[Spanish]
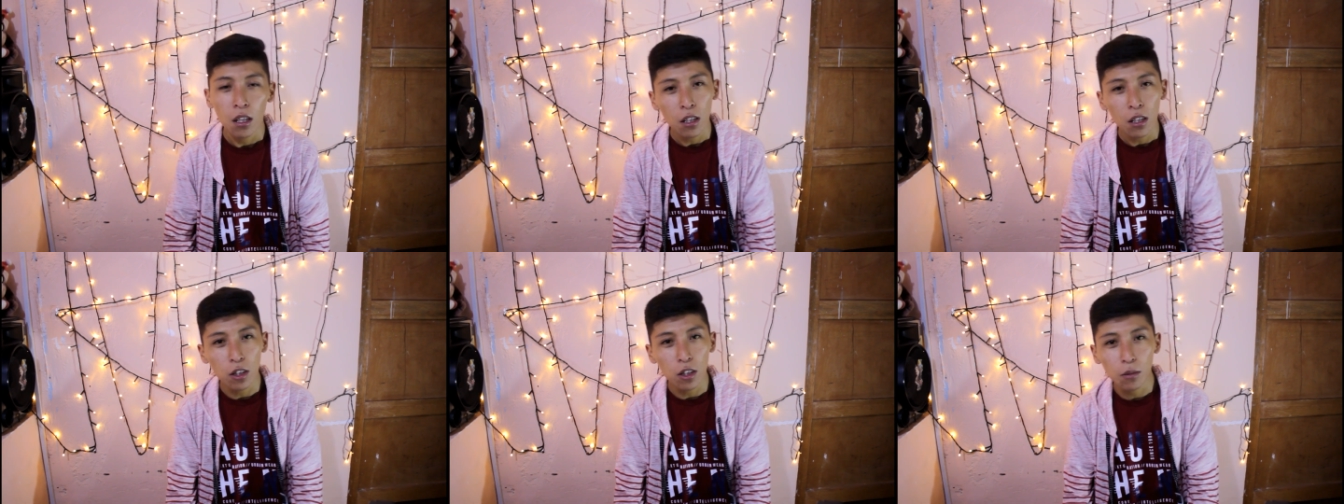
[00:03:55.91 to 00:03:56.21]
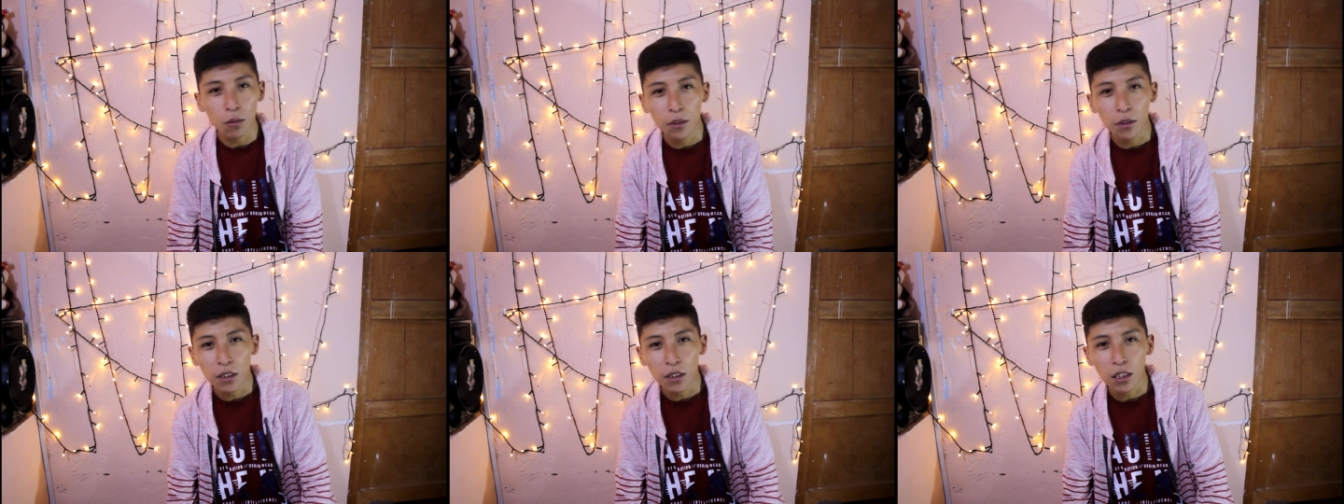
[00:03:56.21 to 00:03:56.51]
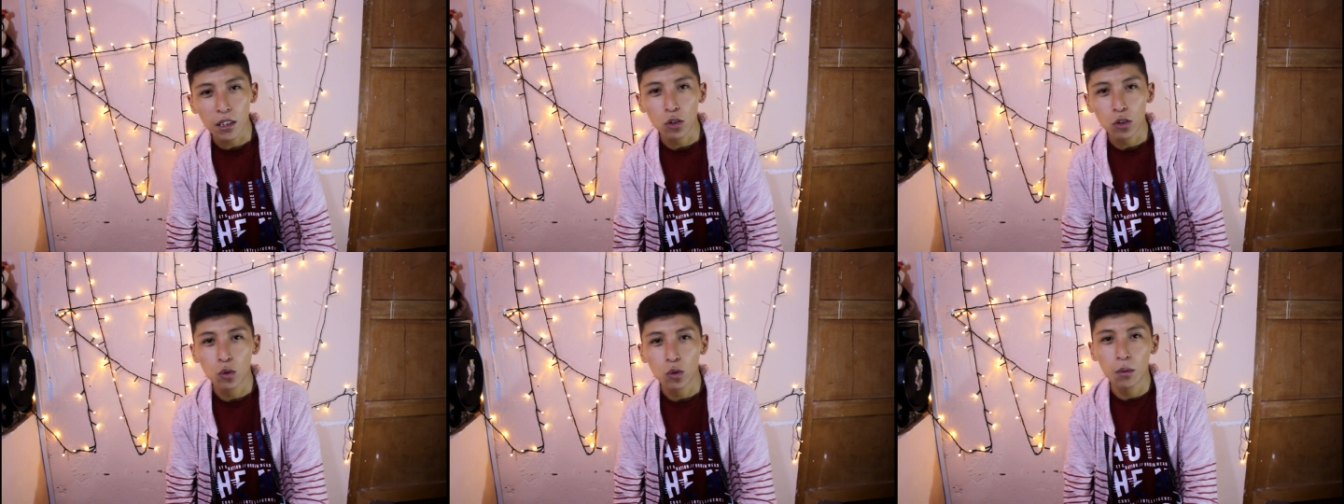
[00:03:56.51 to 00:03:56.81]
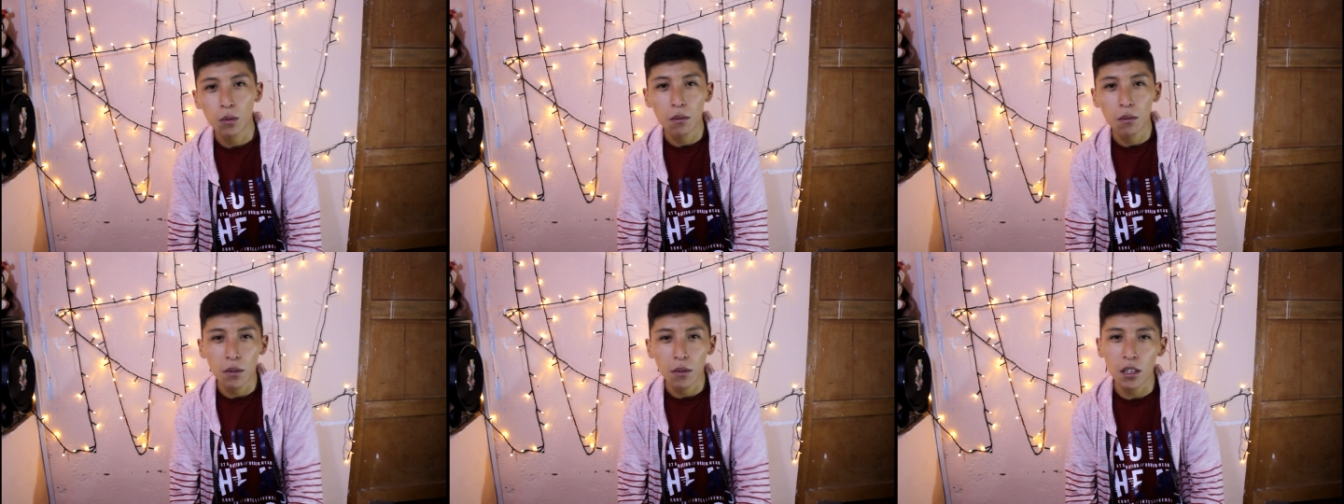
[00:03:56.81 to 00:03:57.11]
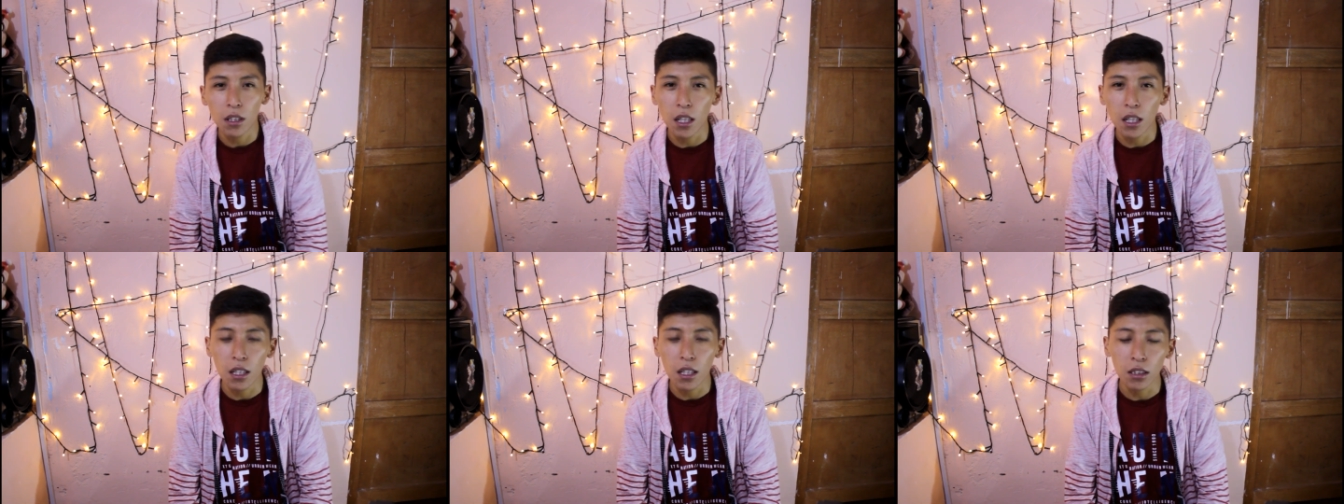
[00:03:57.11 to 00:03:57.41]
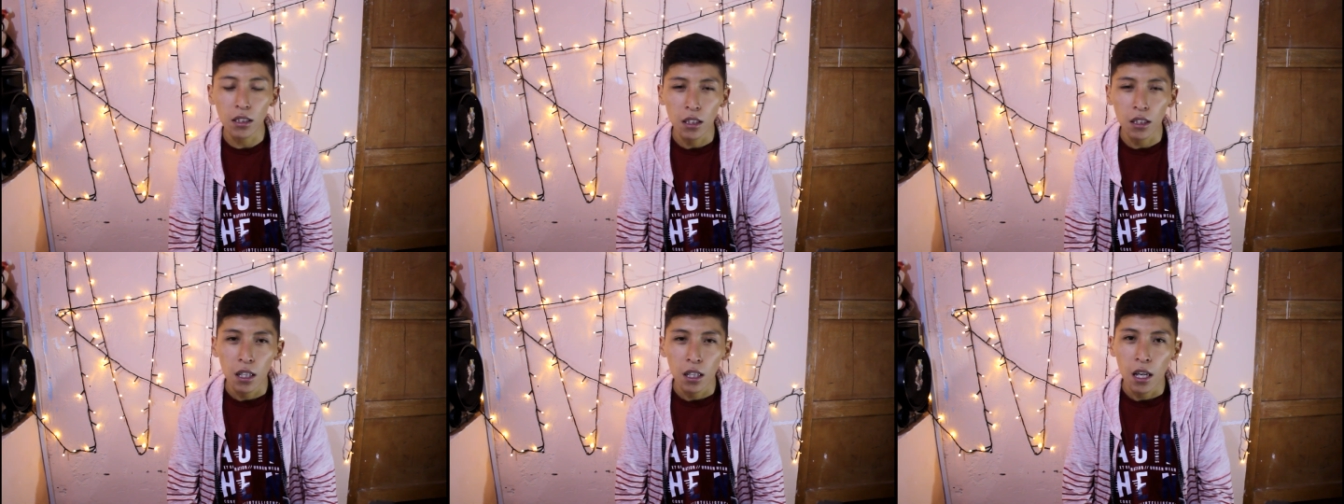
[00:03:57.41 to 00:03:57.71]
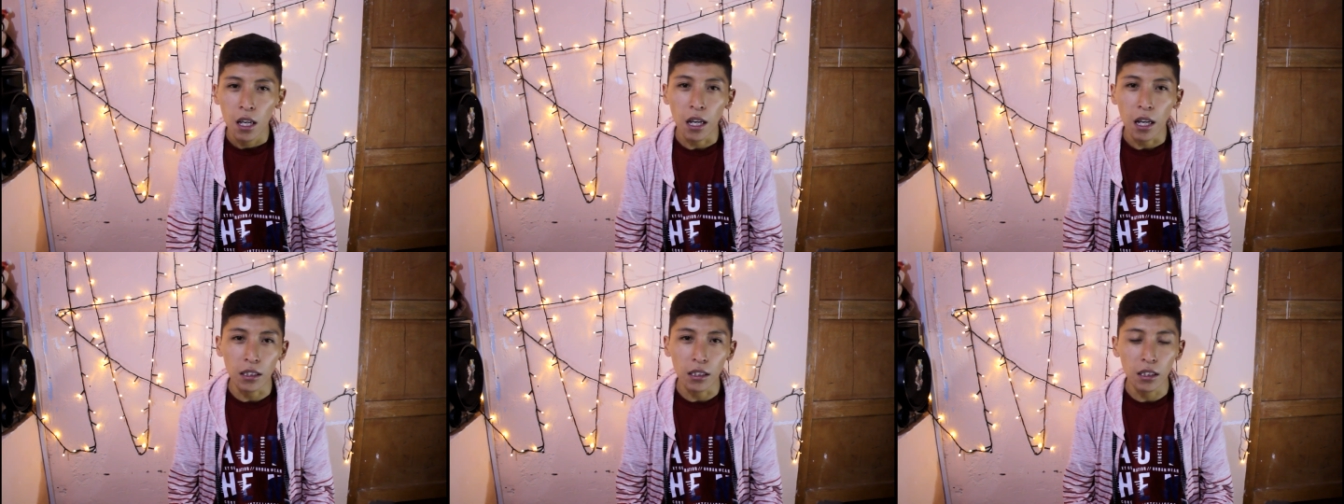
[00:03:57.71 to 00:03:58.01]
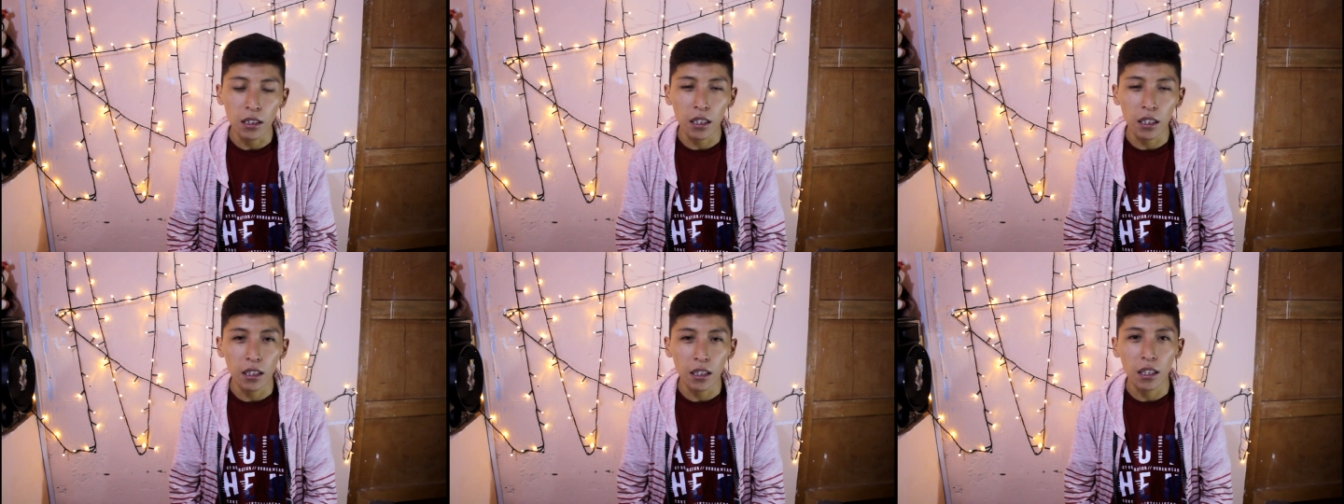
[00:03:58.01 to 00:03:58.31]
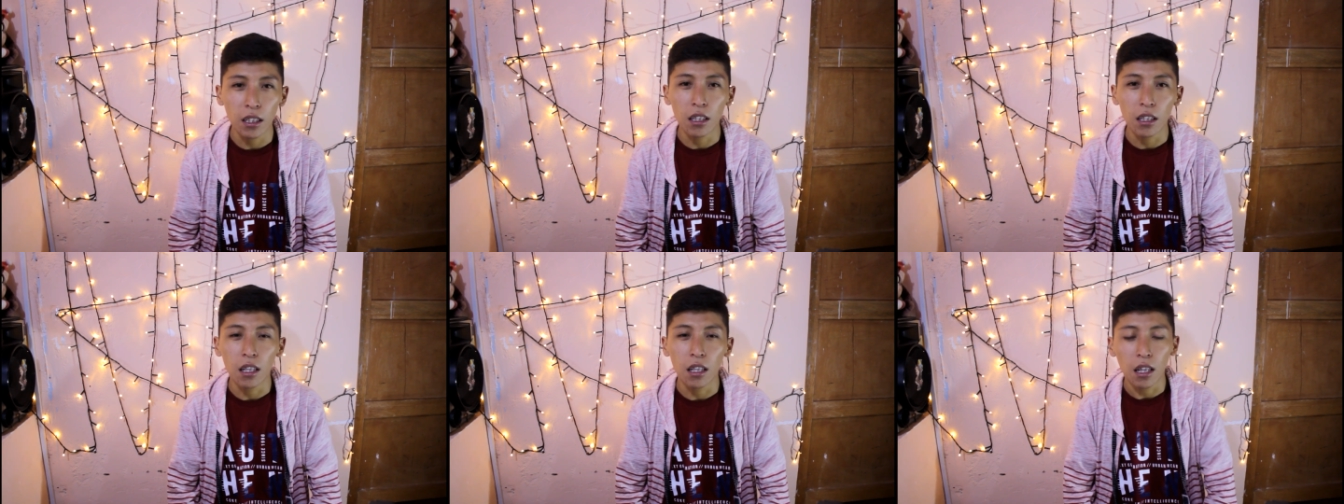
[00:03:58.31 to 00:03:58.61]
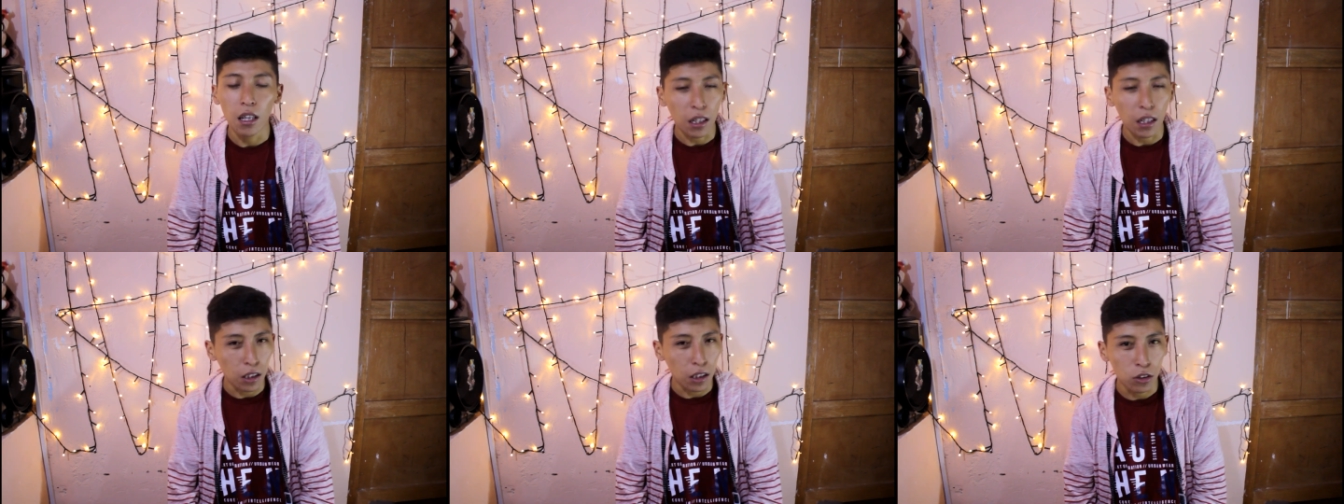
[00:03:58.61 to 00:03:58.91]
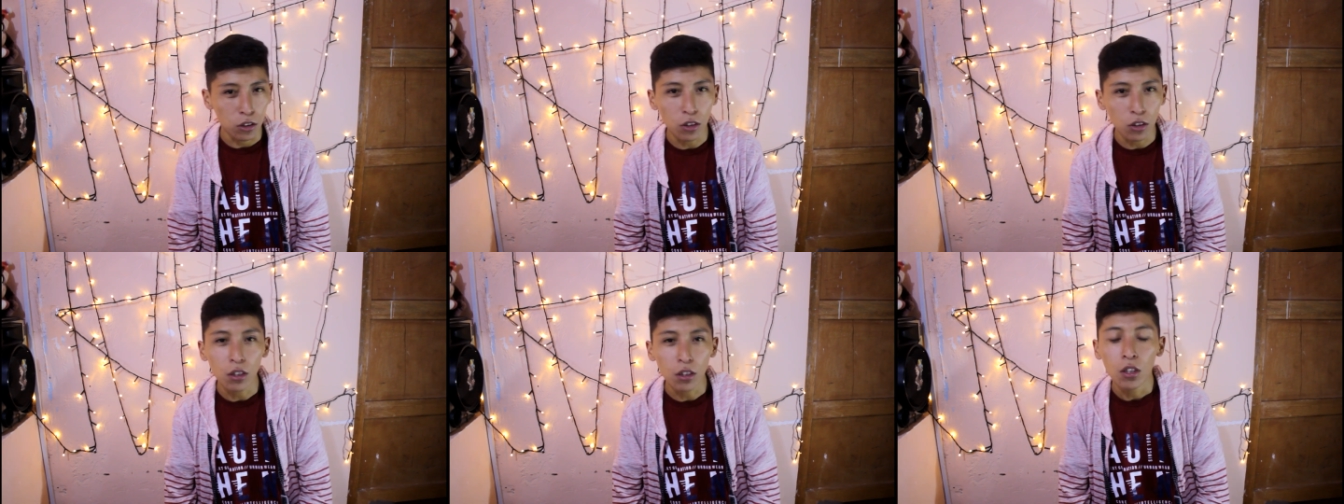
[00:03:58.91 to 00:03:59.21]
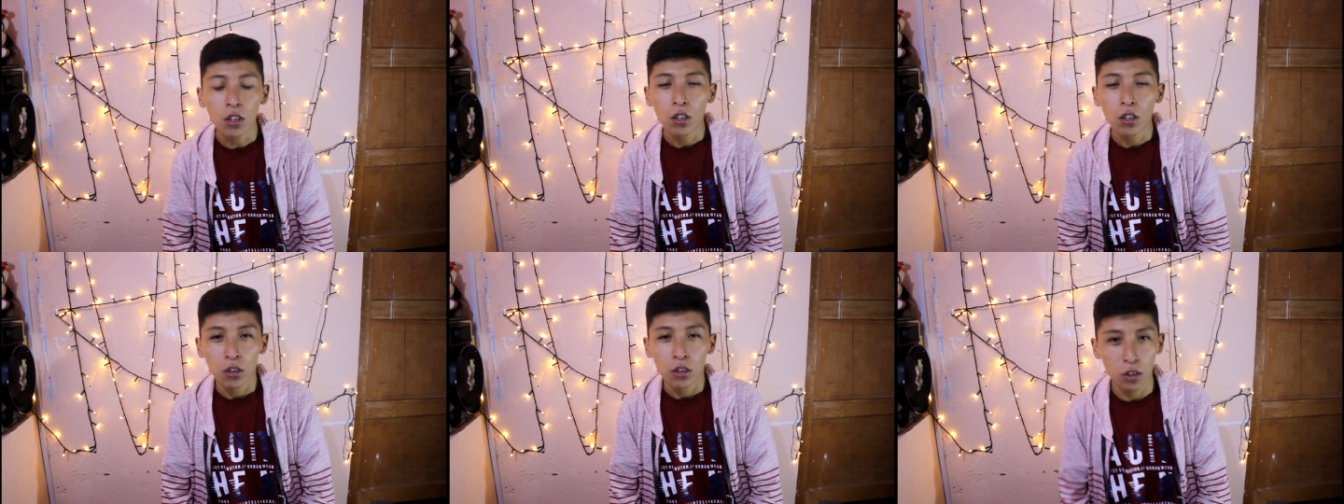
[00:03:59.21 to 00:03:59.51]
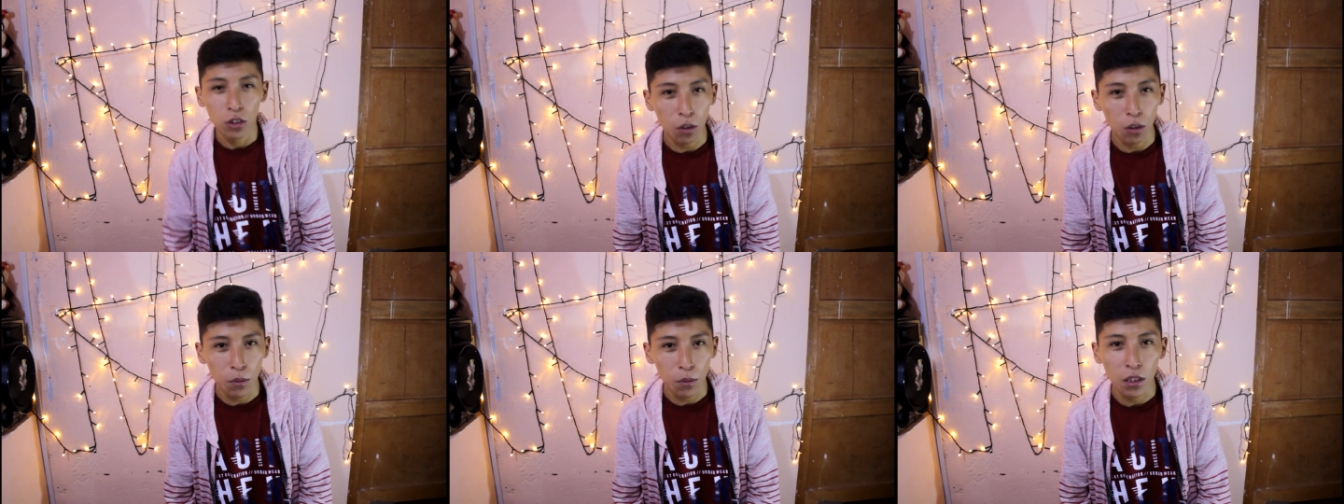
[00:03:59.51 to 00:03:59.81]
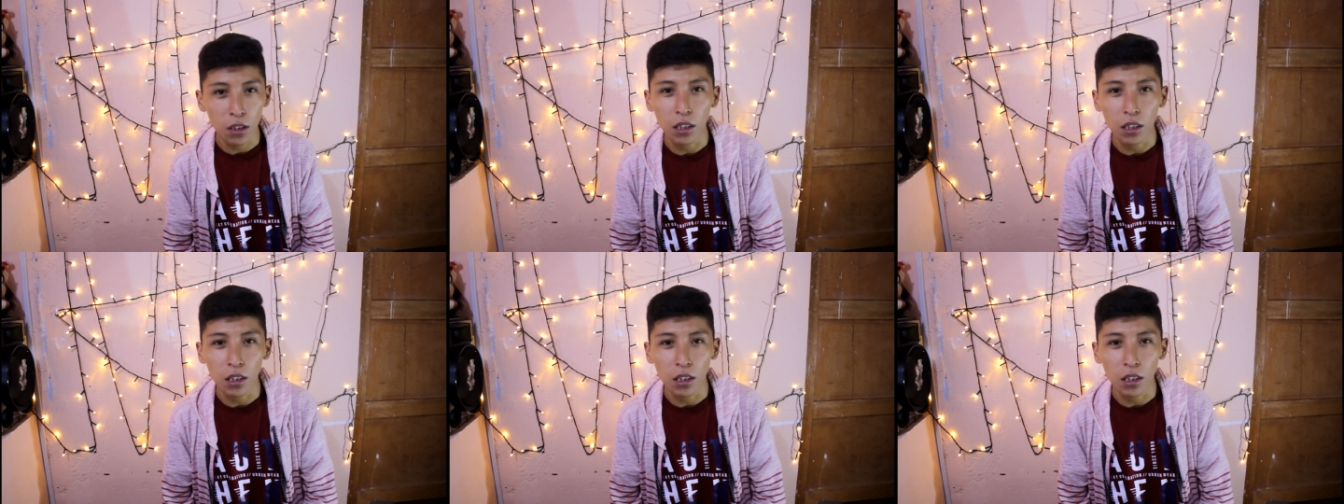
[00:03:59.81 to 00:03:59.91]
y los mensajes subliminales acerca de, la canción Yomi que ha